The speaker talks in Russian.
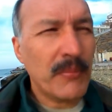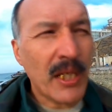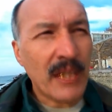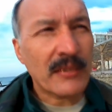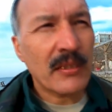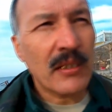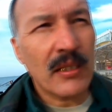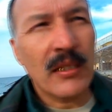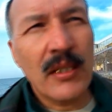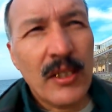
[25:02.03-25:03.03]

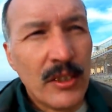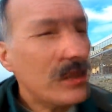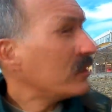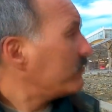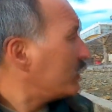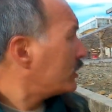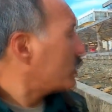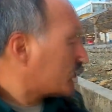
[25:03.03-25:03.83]
мяса и не